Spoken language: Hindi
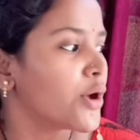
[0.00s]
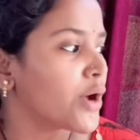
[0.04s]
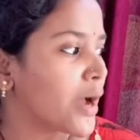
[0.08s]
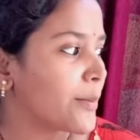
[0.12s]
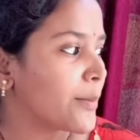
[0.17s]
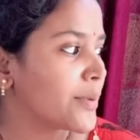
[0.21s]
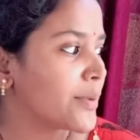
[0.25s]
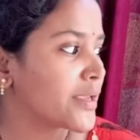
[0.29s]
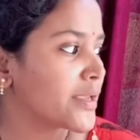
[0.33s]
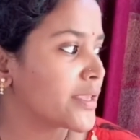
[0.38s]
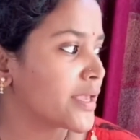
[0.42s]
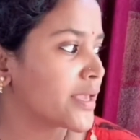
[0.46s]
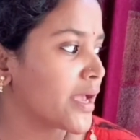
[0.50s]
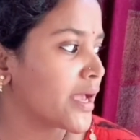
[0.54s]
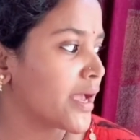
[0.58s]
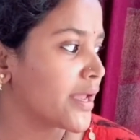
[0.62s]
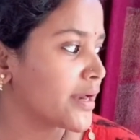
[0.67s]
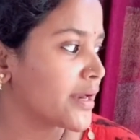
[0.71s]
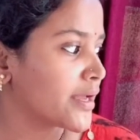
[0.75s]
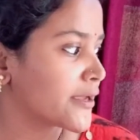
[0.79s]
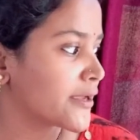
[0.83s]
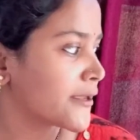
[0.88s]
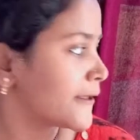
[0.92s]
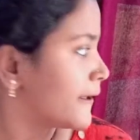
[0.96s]
अभी क्या
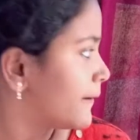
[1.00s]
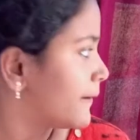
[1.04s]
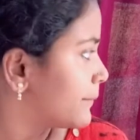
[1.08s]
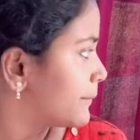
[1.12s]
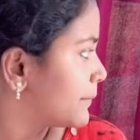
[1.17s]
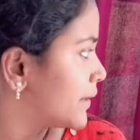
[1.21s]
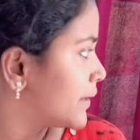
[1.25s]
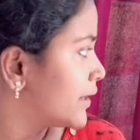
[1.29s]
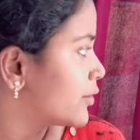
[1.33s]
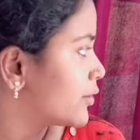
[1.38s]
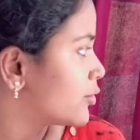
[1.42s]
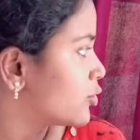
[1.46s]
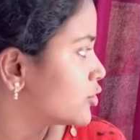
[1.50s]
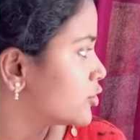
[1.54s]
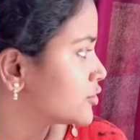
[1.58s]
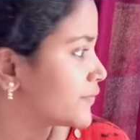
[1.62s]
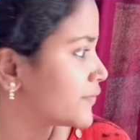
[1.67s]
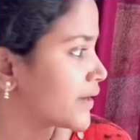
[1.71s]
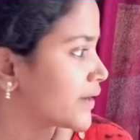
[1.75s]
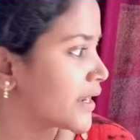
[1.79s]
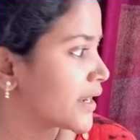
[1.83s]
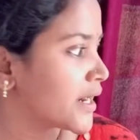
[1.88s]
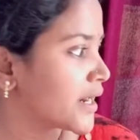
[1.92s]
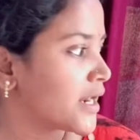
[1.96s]
है ना कि हमने रोज़
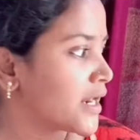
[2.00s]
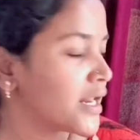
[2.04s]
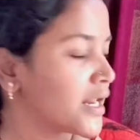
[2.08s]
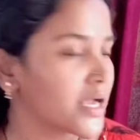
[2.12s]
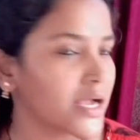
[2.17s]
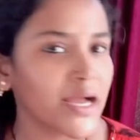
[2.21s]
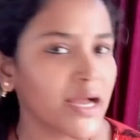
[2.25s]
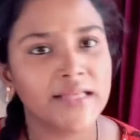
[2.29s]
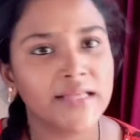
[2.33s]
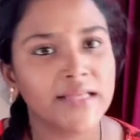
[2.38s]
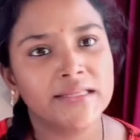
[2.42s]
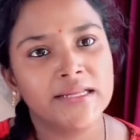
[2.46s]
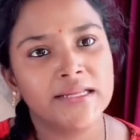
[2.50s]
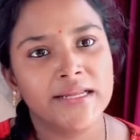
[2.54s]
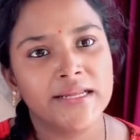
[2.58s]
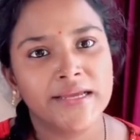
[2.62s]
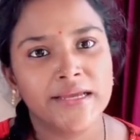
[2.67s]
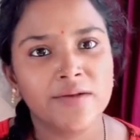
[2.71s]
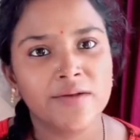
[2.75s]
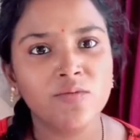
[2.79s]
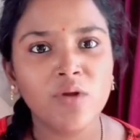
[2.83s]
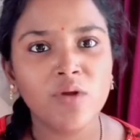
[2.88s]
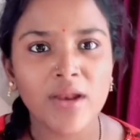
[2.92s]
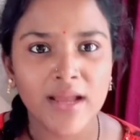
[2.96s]
वगैरह लगाए थे
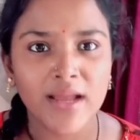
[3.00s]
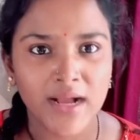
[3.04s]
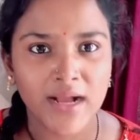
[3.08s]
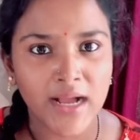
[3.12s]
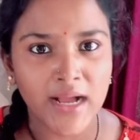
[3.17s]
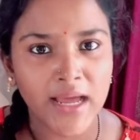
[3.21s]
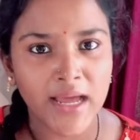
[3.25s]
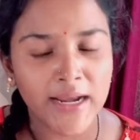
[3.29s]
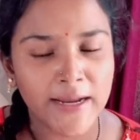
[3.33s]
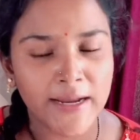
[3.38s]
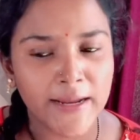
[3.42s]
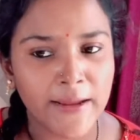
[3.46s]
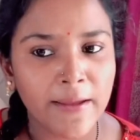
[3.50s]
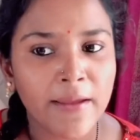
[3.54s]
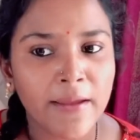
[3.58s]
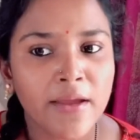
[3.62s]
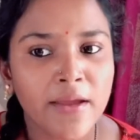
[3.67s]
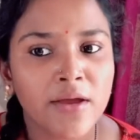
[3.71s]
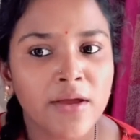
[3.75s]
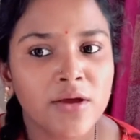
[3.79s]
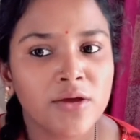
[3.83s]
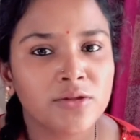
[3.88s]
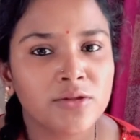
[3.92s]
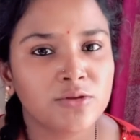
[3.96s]
लेकिन वो लगा नहीं
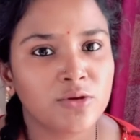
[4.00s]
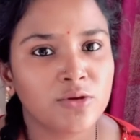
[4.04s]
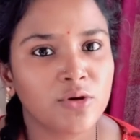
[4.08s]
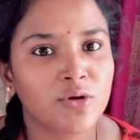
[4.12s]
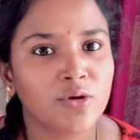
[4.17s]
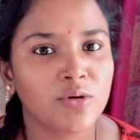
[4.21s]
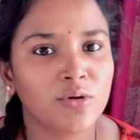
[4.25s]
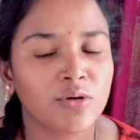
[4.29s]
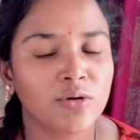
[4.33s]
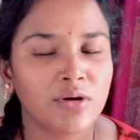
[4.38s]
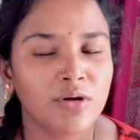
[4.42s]
तो